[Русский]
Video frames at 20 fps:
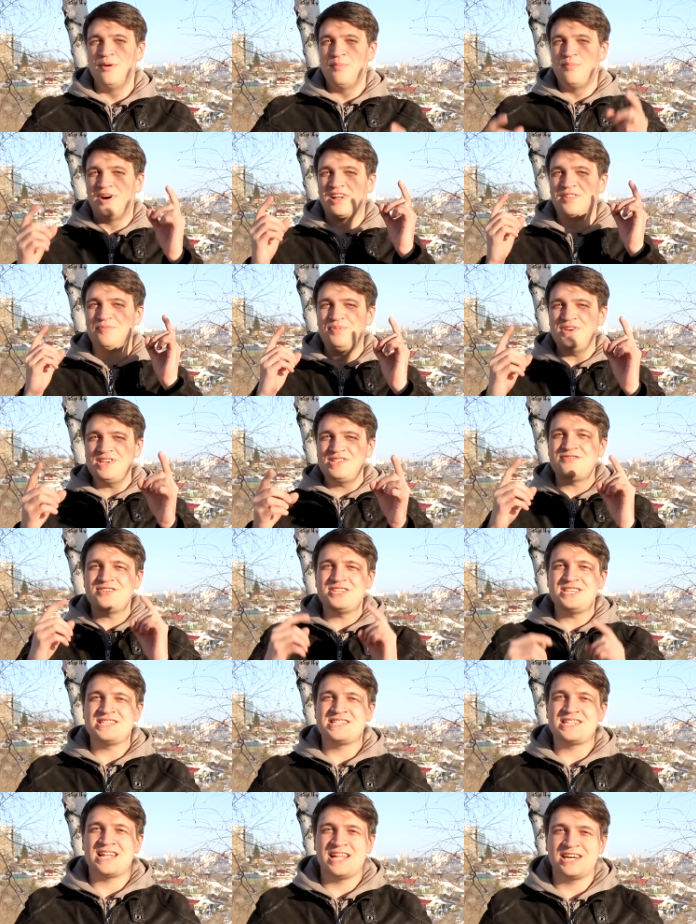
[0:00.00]

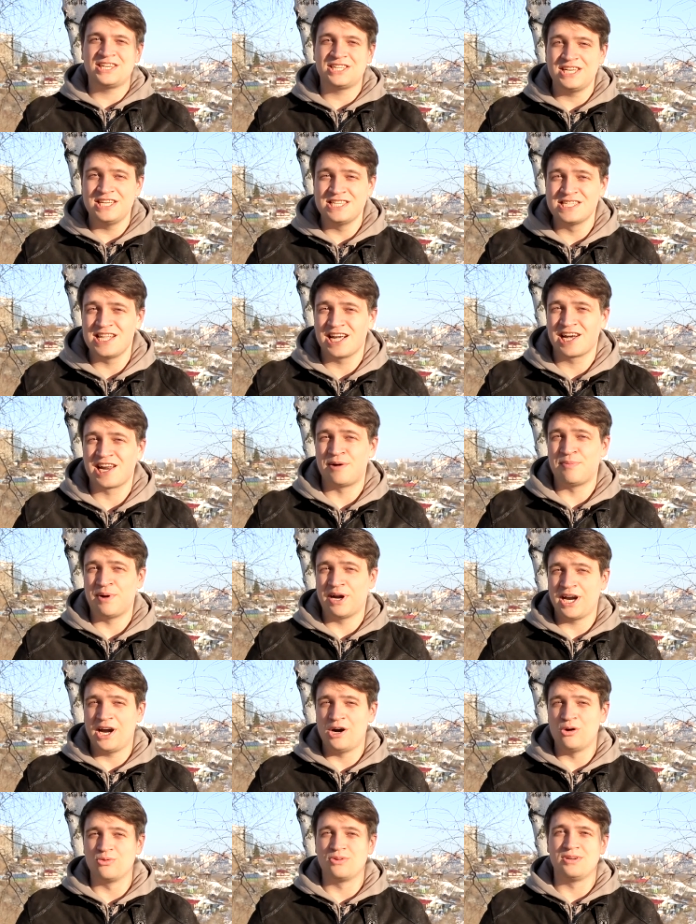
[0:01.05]
Подписывайтесь на наш
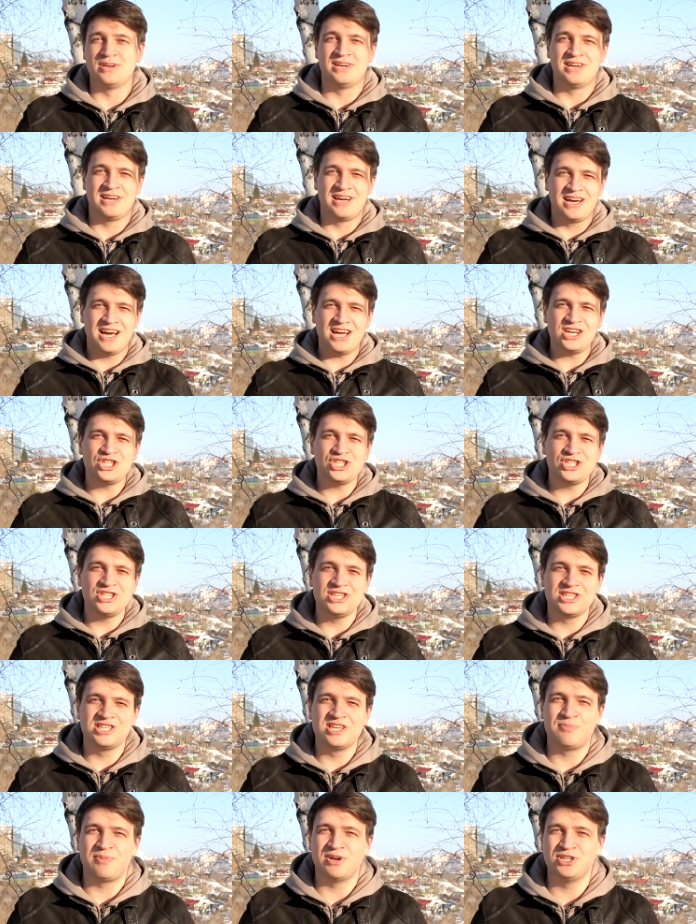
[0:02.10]
инстаграм-аккаунт гаджет
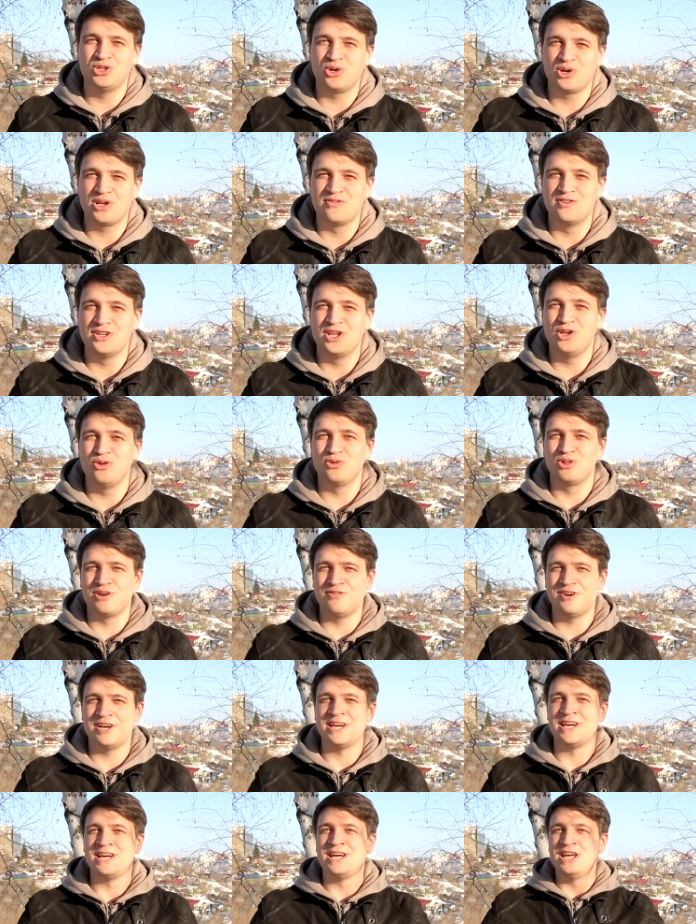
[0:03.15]
нижнее подчеркивание ЮТВ